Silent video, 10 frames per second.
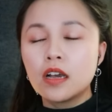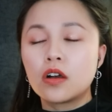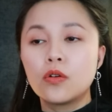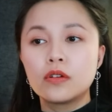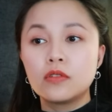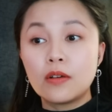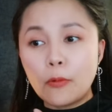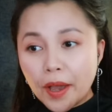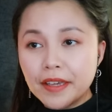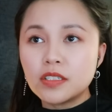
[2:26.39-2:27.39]
còn
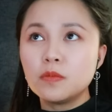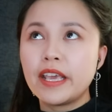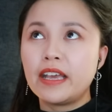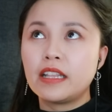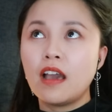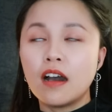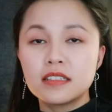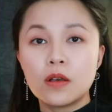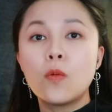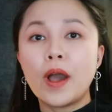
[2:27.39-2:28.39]
quay ở trong nhà thì họ
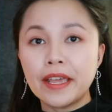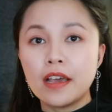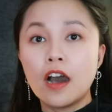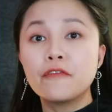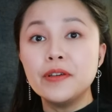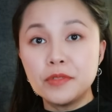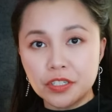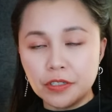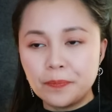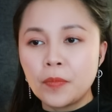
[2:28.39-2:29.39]
sẽ quay ở phim
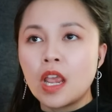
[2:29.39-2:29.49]
trường